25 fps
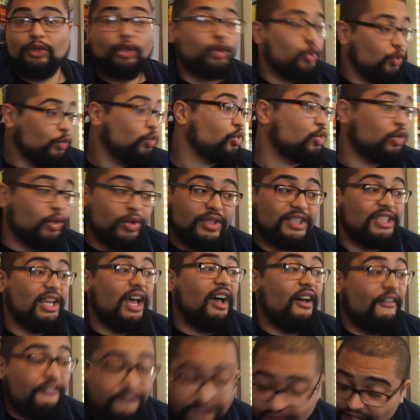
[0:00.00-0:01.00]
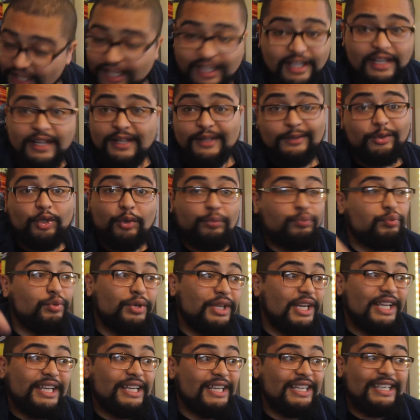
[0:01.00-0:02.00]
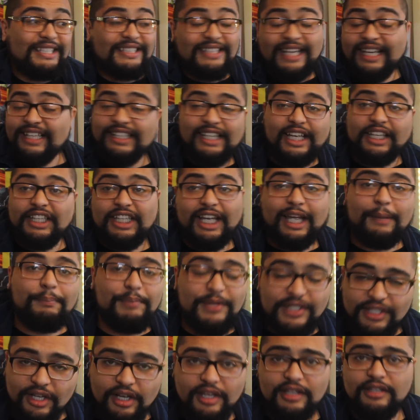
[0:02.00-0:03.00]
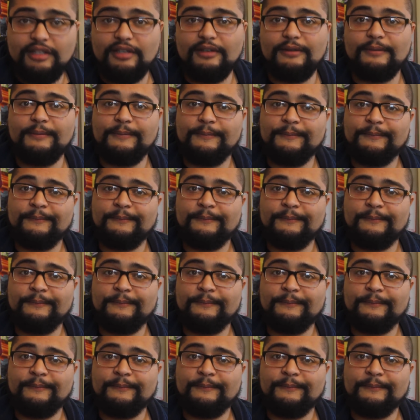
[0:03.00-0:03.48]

de tout ce que ça a fait depuis les 5 derniers épisodes.